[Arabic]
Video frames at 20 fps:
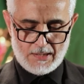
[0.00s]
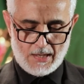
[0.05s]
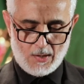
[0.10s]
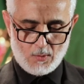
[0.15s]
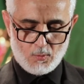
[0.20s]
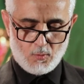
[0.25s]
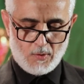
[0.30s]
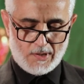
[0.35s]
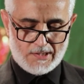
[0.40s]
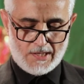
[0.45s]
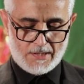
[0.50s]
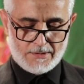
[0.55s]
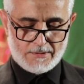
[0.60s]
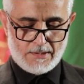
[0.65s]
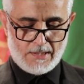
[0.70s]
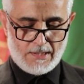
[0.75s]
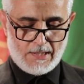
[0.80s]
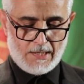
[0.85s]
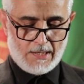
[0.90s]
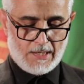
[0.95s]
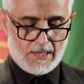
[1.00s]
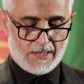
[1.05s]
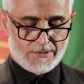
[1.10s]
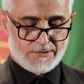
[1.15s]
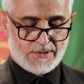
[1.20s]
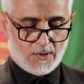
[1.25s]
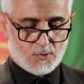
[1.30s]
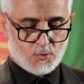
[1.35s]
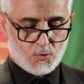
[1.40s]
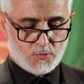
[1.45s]
اولا
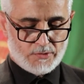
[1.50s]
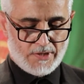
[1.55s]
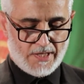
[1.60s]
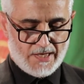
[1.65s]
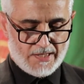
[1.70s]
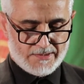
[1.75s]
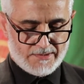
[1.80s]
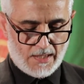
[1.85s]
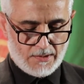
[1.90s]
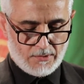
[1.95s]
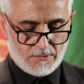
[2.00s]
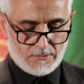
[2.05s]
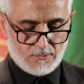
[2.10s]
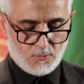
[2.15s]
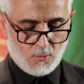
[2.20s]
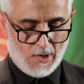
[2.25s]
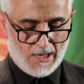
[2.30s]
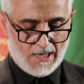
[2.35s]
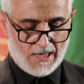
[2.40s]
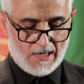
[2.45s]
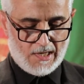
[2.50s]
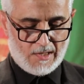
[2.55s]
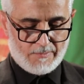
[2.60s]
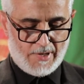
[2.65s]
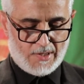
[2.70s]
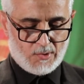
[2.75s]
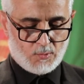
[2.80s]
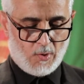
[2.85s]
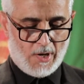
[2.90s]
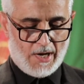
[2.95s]
ان نكون يدا
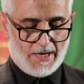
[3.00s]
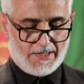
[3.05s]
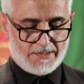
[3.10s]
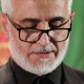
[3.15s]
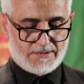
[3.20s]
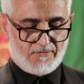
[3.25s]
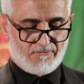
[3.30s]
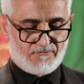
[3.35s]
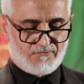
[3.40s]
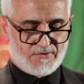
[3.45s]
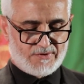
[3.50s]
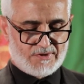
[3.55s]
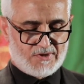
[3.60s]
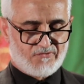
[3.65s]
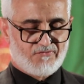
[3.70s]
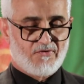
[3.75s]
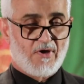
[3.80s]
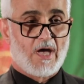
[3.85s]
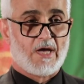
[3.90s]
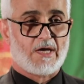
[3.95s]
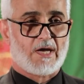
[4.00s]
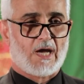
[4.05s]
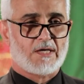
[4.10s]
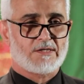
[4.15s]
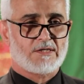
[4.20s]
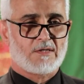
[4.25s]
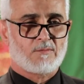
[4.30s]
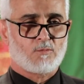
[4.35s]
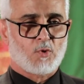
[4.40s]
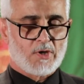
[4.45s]
وقلبا واحدا في الدفاع
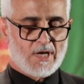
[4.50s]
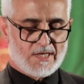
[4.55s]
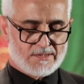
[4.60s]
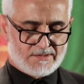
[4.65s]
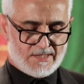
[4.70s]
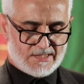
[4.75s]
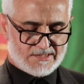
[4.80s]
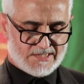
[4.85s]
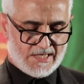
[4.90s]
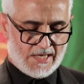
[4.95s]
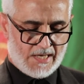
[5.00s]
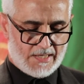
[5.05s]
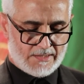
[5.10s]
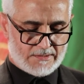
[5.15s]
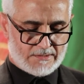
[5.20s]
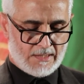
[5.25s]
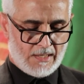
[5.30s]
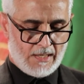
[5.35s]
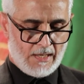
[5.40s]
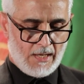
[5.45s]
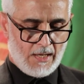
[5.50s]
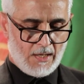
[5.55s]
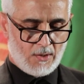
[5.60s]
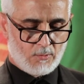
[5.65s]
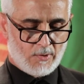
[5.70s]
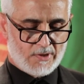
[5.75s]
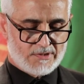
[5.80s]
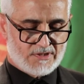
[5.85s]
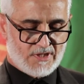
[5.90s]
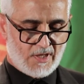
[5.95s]
عن المقدسات
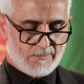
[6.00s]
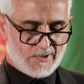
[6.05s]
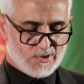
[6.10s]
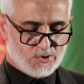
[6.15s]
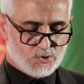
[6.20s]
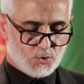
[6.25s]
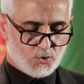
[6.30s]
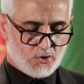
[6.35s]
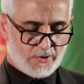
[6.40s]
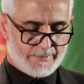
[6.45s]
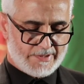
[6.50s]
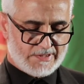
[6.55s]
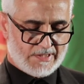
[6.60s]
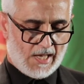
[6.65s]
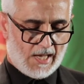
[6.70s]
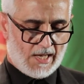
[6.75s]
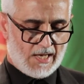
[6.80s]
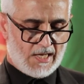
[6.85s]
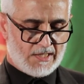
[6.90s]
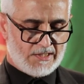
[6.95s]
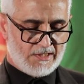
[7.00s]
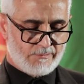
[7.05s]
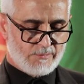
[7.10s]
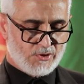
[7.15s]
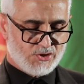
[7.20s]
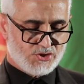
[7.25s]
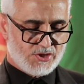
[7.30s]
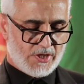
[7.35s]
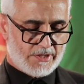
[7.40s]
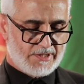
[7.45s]
والتمسك بتعاليم
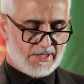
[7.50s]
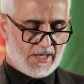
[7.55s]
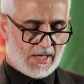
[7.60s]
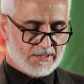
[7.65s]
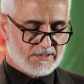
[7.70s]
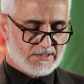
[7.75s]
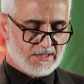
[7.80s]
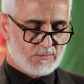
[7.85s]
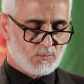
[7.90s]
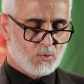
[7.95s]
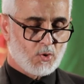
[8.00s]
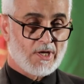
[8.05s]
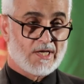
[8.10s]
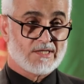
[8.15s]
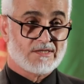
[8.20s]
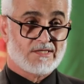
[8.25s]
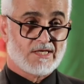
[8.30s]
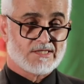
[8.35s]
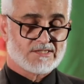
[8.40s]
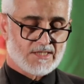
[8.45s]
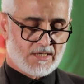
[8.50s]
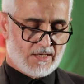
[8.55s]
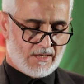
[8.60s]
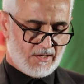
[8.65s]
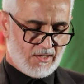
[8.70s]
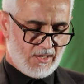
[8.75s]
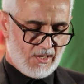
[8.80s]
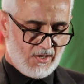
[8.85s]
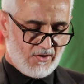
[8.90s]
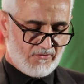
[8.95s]
الشريعه المقدسه
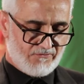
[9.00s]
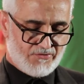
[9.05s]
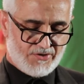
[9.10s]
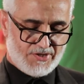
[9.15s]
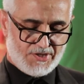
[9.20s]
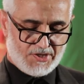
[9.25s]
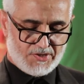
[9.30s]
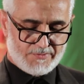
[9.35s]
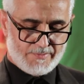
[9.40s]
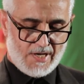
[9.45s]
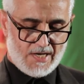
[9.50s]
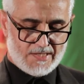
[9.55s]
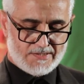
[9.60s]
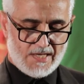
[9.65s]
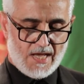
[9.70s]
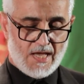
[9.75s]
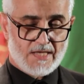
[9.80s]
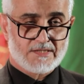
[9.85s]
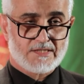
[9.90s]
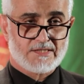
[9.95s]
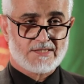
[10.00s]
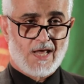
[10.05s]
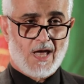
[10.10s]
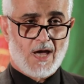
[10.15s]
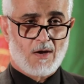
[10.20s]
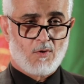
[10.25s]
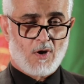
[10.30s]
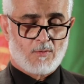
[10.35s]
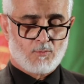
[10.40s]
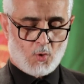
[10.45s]
في
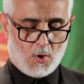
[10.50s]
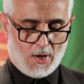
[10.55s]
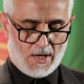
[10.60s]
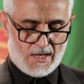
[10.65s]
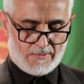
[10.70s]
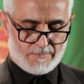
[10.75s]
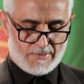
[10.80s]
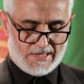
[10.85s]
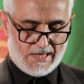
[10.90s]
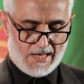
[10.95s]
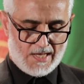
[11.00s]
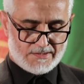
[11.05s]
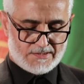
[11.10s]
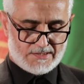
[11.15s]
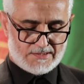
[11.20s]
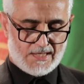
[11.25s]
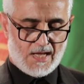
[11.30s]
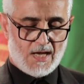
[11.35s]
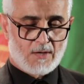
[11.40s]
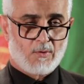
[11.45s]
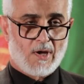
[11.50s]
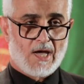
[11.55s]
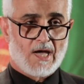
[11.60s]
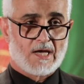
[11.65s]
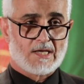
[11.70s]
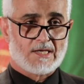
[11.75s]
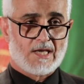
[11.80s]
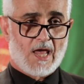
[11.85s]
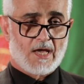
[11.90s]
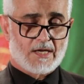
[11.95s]
عباداتنا ومعاملاتنا
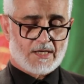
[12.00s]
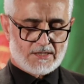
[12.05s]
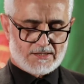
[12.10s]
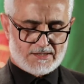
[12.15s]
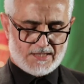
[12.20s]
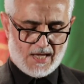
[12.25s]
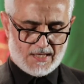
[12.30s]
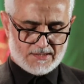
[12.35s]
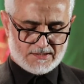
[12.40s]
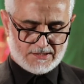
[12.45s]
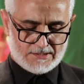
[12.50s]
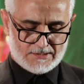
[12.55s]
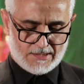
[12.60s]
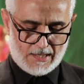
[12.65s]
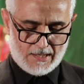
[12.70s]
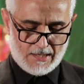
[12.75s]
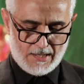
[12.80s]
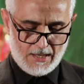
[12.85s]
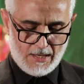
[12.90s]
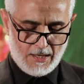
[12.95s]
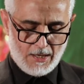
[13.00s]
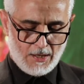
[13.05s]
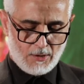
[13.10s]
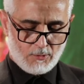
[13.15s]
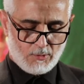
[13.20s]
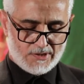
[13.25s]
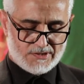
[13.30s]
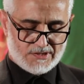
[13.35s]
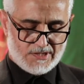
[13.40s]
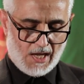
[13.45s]
واخلاقياتنا
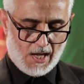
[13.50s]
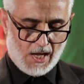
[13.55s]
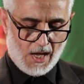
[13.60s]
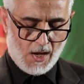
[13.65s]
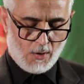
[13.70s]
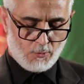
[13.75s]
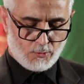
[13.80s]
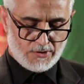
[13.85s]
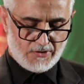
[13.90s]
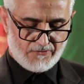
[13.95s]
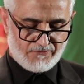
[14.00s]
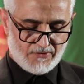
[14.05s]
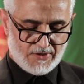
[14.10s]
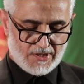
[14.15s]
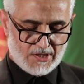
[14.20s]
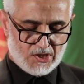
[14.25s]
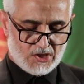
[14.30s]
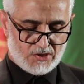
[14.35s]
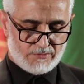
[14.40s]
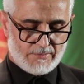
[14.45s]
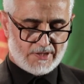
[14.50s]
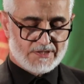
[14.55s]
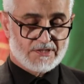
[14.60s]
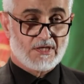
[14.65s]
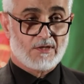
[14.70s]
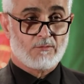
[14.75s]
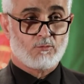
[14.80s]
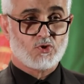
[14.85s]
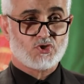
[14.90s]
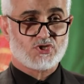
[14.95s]
والتعاون في خدمه
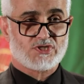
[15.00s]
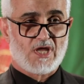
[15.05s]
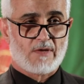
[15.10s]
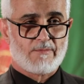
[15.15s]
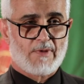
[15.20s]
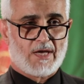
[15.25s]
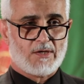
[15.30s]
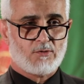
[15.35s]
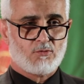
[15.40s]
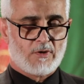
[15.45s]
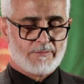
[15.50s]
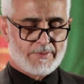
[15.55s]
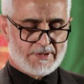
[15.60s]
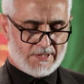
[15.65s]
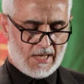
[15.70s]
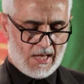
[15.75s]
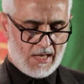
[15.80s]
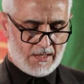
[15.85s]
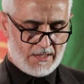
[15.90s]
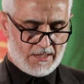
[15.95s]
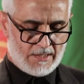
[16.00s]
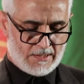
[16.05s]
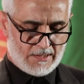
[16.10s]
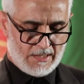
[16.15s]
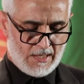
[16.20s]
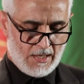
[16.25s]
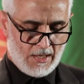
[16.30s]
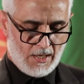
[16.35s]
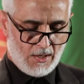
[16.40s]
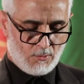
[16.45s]
المجتمع وبنائه
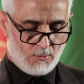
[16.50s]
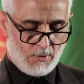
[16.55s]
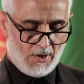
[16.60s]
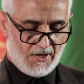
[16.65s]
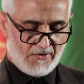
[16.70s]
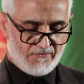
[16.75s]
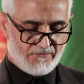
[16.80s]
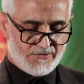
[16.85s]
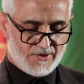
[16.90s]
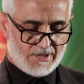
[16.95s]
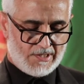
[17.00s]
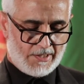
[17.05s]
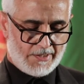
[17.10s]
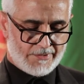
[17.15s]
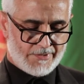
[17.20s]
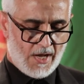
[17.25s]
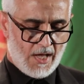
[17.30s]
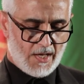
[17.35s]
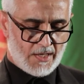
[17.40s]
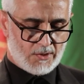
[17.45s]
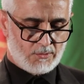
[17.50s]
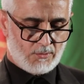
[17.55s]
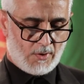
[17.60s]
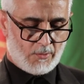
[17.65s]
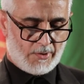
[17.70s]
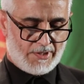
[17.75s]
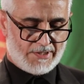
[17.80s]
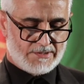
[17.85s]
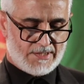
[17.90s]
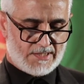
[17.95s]
وحفظ العراق
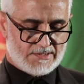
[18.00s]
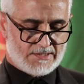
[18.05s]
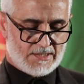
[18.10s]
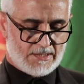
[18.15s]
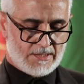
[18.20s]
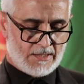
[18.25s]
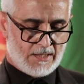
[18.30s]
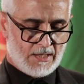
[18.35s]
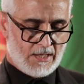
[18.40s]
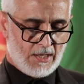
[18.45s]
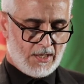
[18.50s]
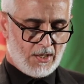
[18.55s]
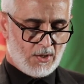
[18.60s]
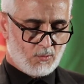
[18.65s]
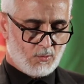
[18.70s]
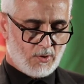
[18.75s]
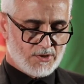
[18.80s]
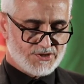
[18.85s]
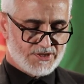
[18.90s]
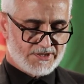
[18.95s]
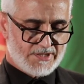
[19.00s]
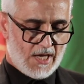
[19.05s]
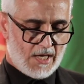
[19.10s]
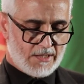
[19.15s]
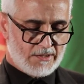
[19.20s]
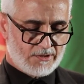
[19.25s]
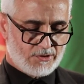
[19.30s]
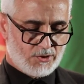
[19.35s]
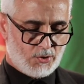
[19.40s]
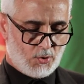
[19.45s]
ووحدته
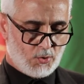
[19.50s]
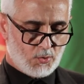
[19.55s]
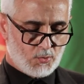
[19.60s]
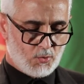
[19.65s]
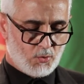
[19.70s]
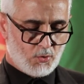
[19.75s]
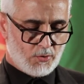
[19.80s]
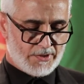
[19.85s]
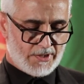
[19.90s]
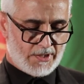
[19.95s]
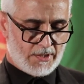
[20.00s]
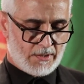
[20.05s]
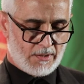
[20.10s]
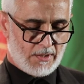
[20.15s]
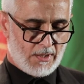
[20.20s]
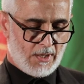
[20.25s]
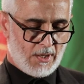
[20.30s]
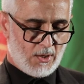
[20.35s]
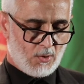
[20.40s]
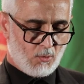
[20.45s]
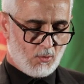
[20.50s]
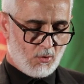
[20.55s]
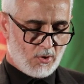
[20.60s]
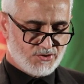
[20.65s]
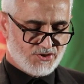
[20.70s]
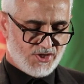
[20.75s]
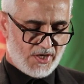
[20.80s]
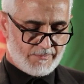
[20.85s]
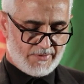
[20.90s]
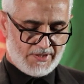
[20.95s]
وصيانه حقوقه
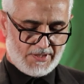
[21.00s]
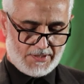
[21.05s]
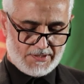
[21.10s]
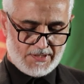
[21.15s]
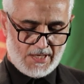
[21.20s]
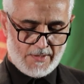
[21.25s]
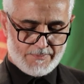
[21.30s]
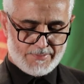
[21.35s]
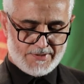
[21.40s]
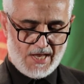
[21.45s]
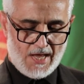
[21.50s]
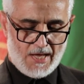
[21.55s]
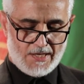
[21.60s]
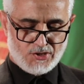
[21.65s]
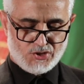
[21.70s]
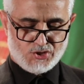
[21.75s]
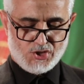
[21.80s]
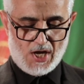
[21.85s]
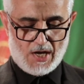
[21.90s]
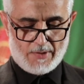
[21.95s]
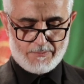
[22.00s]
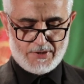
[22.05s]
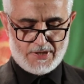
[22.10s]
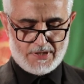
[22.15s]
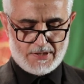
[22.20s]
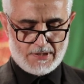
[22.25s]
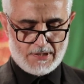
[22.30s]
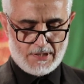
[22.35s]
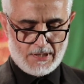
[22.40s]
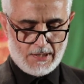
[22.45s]
وجميع ابناء
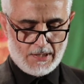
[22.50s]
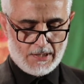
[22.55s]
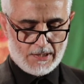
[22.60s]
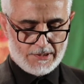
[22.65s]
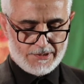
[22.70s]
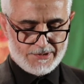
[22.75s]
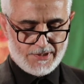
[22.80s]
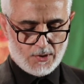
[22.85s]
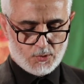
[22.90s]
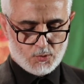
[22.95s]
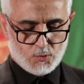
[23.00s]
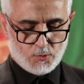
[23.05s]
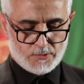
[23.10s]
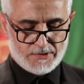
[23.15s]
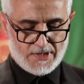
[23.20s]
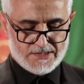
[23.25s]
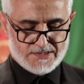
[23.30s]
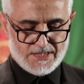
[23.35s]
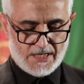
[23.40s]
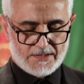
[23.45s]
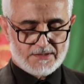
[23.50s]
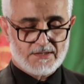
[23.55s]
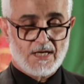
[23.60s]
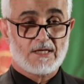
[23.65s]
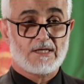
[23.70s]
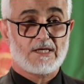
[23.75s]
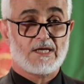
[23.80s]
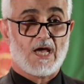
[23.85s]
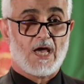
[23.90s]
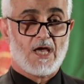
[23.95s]
شعبه لنكون
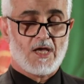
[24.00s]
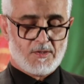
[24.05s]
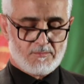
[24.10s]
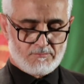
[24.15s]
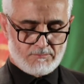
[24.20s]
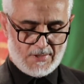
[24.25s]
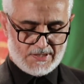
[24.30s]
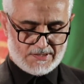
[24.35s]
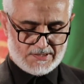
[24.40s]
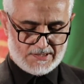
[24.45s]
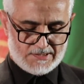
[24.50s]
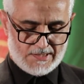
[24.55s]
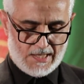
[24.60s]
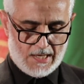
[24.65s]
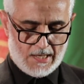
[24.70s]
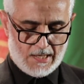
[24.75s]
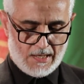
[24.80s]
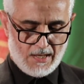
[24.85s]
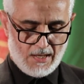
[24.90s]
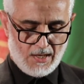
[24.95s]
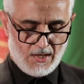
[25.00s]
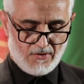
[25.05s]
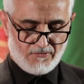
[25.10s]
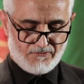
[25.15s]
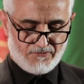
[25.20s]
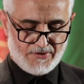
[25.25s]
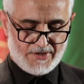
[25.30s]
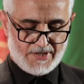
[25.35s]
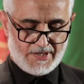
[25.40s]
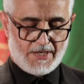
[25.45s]
زينا لائمتنا
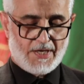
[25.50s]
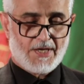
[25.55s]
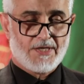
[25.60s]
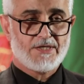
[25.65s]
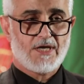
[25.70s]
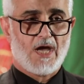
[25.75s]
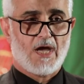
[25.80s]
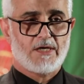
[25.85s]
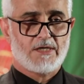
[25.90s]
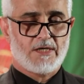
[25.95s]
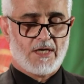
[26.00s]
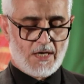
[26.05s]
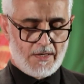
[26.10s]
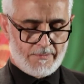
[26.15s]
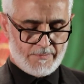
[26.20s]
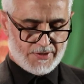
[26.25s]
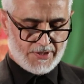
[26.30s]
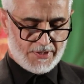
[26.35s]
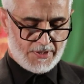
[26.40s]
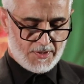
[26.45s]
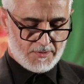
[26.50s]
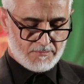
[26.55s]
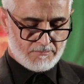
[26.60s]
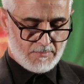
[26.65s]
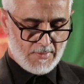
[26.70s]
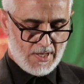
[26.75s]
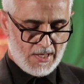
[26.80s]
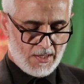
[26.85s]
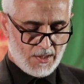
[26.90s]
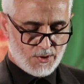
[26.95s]
في احياء
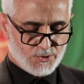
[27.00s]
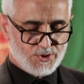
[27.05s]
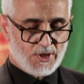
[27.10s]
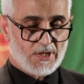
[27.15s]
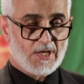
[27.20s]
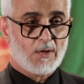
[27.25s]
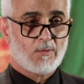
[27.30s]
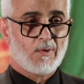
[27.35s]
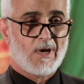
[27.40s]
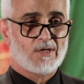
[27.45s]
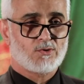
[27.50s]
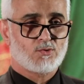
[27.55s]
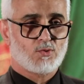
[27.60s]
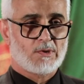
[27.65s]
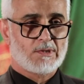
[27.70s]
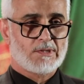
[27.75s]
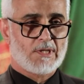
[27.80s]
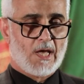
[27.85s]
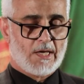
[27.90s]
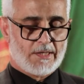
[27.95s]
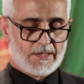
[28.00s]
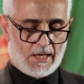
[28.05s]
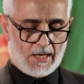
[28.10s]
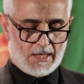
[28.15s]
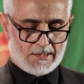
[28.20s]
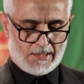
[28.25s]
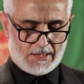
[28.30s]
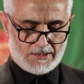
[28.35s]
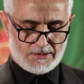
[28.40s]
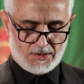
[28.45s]
امرهم صلوات الله
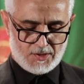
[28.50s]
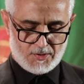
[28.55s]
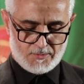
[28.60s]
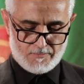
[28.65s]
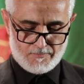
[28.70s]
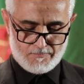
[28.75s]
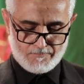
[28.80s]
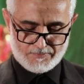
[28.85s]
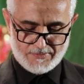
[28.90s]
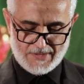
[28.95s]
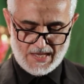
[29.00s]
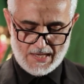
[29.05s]
عليهم